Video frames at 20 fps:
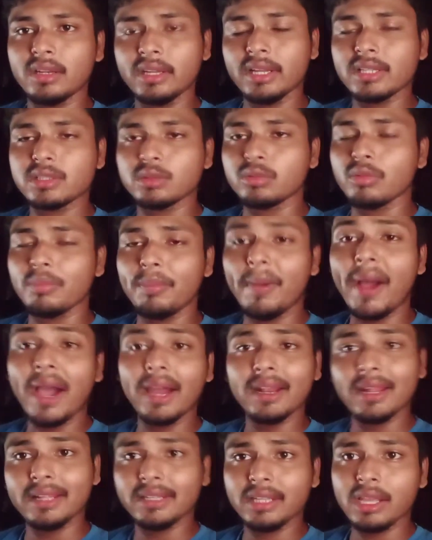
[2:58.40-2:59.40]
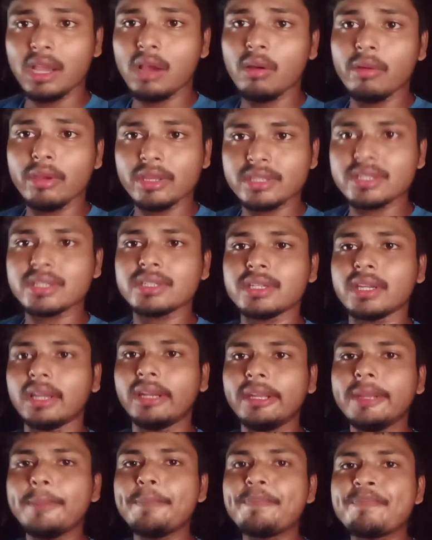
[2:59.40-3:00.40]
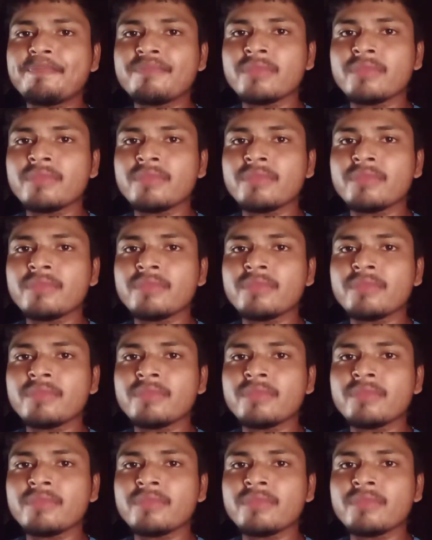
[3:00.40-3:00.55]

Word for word: ঠিক আছে তো বাংলায় দেওয়া হয়েছে সেখানে